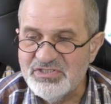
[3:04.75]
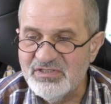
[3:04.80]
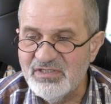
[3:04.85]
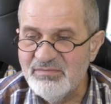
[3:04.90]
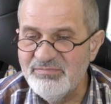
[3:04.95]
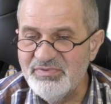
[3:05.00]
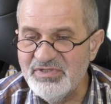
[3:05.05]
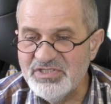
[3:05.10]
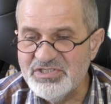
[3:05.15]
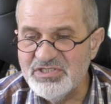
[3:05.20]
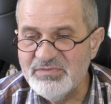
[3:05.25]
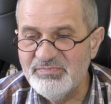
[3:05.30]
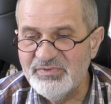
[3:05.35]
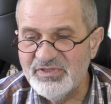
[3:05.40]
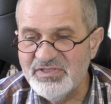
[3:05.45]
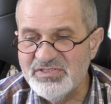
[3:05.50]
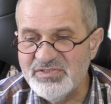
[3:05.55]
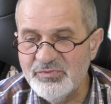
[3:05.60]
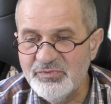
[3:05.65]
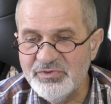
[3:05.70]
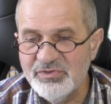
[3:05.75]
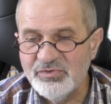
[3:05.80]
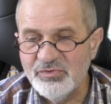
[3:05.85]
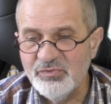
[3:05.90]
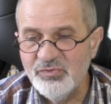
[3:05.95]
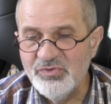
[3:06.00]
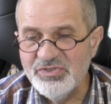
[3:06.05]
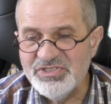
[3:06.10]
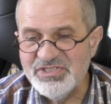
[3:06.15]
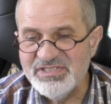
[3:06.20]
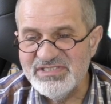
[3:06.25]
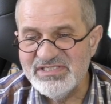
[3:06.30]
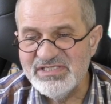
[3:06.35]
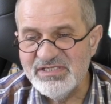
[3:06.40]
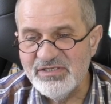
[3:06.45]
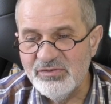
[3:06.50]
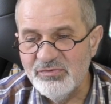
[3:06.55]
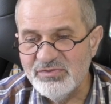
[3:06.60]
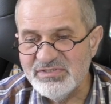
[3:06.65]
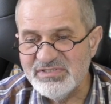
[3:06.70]
На бирже происходят очень
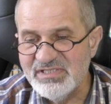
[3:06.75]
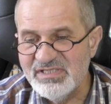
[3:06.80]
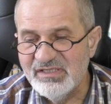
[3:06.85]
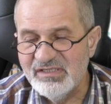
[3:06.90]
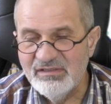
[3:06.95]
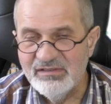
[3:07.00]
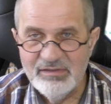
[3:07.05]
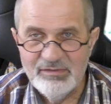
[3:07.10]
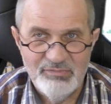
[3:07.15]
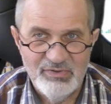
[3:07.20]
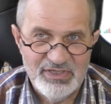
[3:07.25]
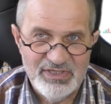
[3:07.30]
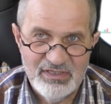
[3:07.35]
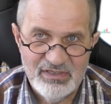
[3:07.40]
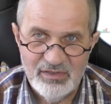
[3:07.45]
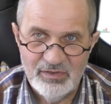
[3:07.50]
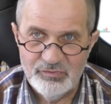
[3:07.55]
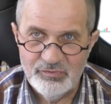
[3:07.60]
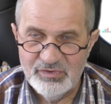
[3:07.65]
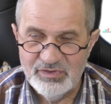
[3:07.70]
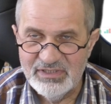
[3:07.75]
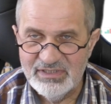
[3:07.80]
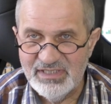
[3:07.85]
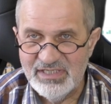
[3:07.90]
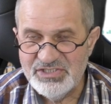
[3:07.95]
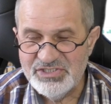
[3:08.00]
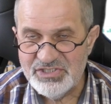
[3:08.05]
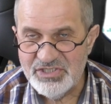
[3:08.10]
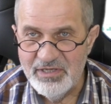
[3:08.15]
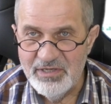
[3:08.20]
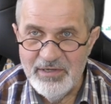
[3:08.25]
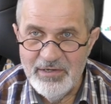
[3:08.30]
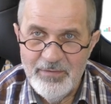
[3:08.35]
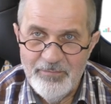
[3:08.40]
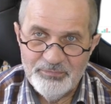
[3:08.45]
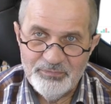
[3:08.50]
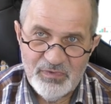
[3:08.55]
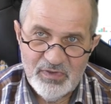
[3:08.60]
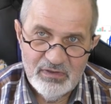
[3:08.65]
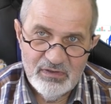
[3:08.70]
серьезные колебания, которых раньше
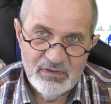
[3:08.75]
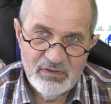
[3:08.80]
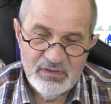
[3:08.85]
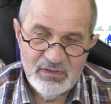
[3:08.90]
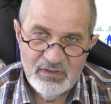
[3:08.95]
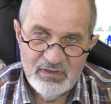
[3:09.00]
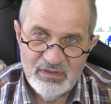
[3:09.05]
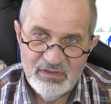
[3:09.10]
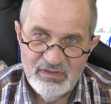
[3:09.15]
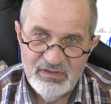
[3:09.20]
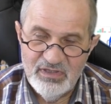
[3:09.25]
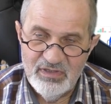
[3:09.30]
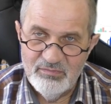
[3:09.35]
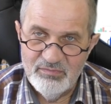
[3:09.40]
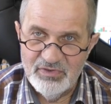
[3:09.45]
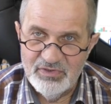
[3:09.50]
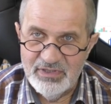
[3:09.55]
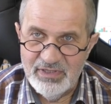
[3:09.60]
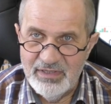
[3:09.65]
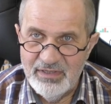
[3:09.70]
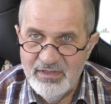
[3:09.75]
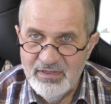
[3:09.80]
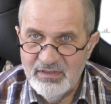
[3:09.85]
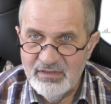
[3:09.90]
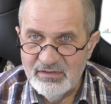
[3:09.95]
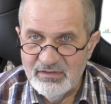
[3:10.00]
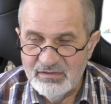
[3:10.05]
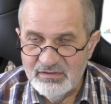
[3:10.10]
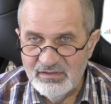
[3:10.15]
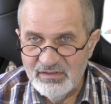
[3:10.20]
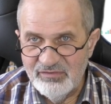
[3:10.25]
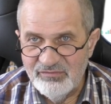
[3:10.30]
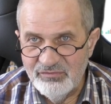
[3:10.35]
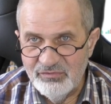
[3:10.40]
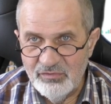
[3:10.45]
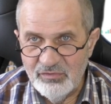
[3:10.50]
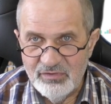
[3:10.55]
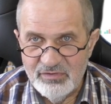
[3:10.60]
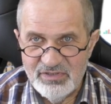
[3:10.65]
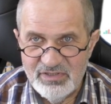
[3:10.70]
э, не было э,
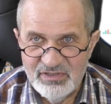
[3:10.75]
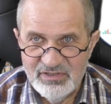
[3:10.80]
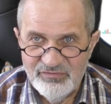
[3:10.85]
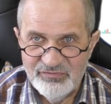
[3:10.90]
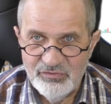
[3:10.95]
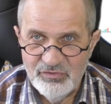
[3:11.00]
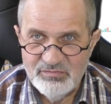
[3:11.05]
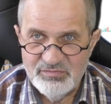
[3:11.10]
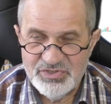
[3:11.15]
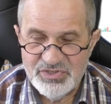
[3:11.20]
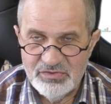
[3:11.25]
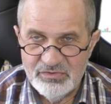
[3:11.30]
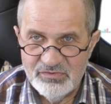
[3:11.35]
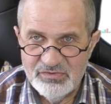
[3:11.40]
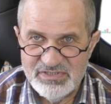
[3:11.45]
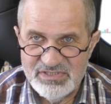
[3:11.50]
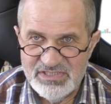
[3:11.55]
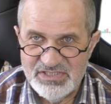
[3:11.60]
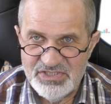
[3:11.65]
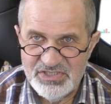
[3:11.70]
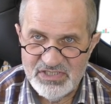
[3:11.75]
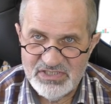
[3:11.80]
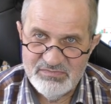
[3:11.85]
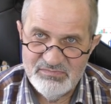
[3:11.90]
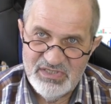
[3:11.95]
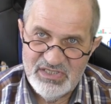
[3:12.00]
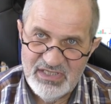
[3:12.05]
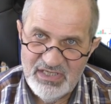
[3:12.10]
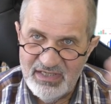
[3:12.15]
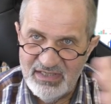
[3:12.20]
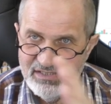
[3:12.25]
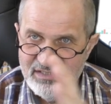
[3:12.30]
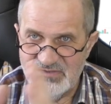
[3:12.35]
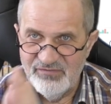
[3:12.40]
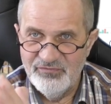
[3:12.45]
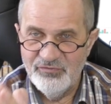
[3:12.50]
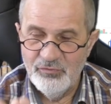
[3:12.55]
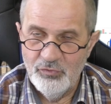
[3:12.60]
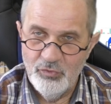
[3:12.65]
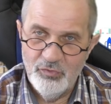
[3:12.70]
давно. Дело в том, что сейчас
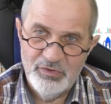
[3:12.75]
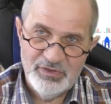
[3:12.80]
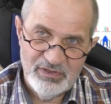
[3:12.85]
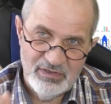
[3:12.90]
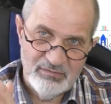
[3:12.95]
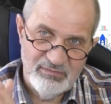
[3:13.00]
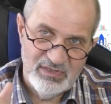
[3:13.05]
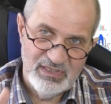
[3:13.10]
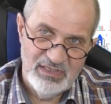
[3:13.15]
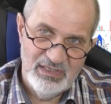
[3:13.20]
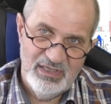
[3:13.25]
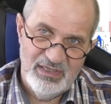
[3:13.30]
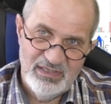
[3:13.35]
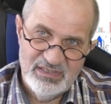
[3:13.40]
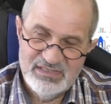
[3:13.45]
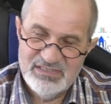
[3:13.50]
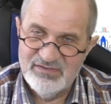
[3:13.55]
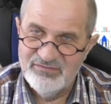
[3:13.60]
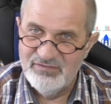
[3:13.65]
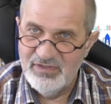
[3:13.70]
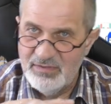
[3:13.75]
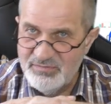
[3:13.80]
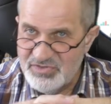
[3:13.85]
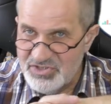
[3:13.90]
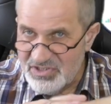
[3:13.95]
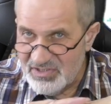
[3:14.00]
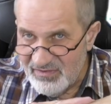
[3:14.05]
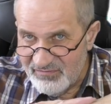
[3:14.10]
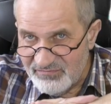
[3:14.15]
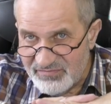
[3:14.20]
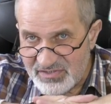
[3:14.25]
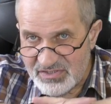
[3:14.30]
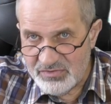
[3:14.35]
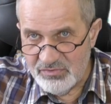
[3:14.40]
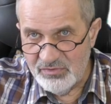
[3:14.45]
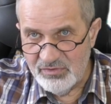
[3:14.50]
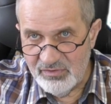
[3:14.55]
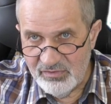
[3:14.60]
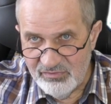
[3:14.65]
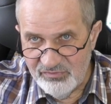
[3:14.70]
меняется в корне, меняется вообще
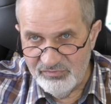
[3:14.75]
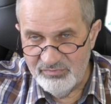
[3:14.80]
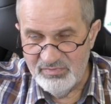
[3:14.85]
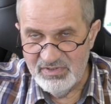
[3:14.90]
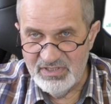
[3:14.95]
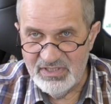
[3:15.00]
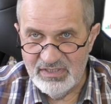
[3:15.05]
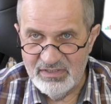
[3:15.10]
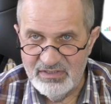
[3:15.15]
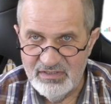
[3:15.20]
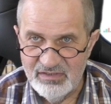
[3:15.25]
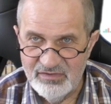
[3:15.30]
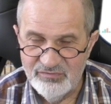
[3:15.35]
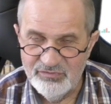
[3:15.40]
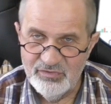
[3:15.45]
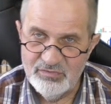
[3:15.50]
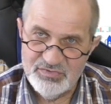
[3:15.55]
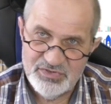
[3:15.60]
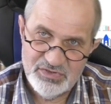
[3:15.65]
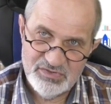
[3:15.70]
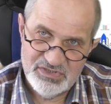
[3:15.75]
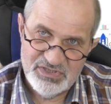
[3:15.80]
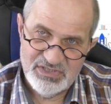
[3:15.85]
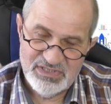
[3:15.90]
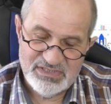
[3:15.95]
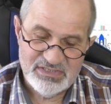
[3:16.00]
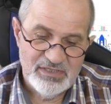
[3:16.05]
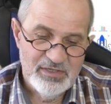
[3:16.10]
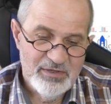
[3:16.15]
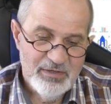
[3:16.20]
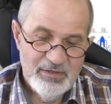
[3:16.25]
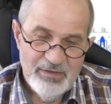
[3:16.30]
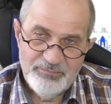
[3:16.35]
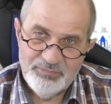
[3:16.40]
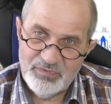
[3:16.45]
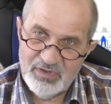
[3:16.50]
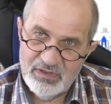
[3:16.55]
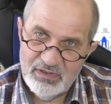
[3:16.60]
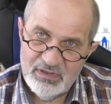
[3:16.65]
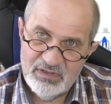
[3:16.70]
все в мире. Дело в том, что сейчас
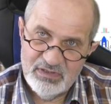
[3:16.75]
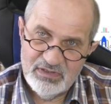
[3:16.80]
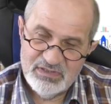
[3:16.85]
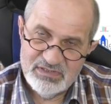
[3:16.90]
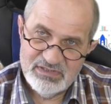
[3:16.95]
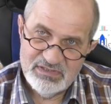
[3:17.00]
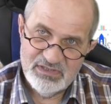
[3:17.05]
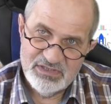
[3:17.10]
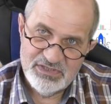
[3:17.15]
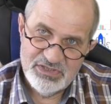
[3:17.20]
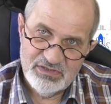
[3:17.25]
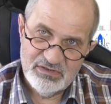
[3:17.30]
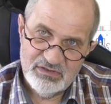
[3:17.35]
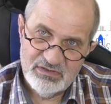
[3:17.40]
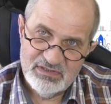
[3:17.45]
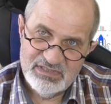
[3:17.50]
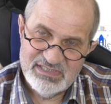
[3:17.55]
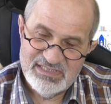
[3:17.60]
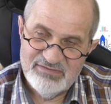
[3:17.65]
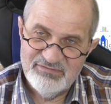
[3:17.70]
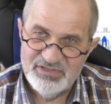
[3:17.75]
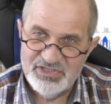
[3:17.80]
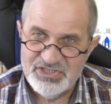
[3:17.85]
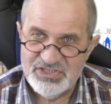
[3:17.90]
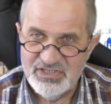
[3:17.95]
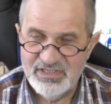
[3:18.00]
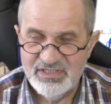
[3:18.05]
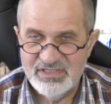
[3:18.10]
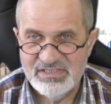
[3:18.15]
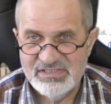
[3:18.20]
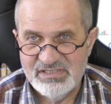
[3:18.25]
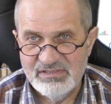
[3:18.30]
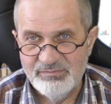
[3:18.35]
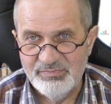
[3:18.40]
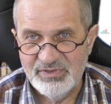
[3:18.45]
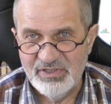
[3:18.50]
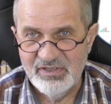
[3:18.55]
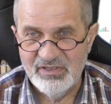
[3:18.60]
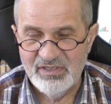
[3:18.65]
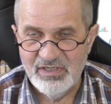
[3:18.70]
значит, завершается
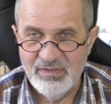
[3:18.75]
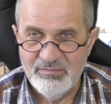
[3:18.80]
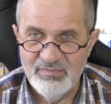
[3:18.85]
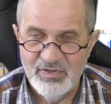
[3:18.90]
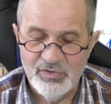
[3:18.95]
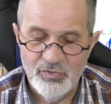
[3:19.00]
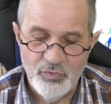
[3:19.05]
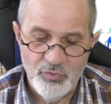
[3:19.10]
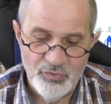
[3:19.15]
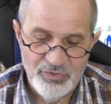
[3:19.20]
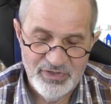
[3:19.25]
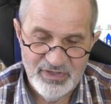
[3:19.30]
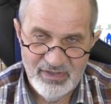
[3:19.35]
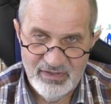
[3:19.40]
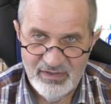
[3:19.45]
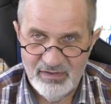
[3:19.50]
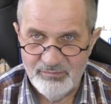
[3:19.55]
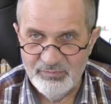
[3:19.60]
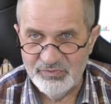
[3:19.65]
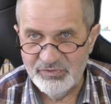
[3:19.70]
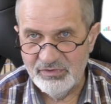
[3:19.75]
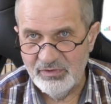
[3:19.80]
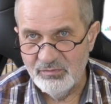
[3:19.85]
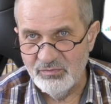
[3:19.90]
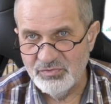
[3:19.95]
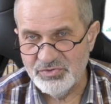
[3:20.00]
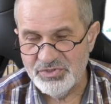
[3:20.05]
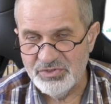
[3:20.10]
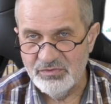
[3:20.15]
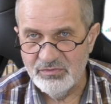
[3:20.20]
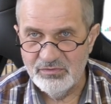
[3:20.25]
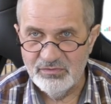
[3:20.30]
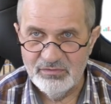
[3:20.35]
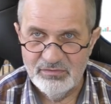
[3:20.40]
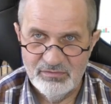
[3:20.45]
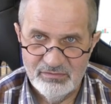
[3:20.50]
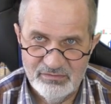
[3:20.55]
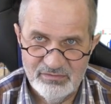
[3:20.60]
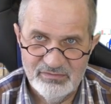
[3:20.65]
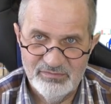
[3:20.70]
программа КУЕ, потому
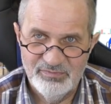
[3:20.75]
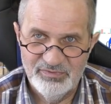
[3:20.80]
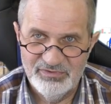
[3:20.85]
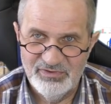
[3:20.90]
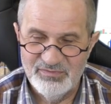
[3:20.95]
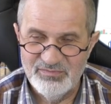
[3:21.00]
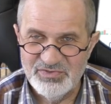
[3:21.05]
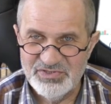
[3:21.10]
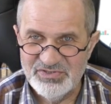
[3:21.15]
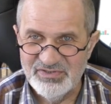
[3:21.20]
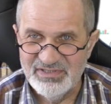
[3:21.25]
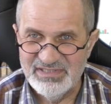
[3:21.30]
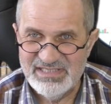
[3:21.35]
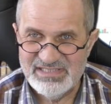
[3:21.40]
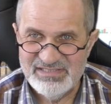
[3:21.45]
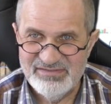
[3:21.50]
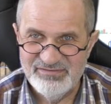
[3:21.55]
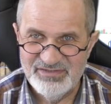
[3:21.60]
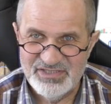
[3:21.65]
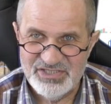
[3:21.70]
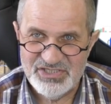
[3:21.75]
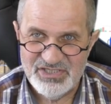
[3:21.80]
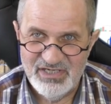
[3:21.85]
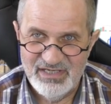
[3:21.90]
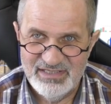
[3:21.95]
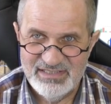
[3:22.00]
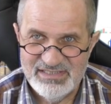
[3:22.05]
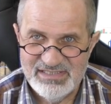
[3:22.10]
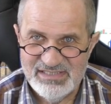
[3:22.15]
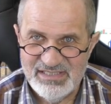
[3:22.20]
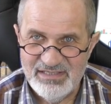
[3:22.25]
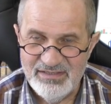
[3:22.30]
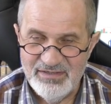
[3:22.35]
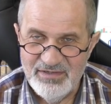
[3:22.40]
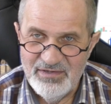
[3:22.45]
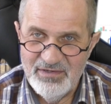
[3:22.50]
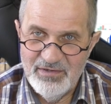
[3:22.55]
что, потому что она завершается.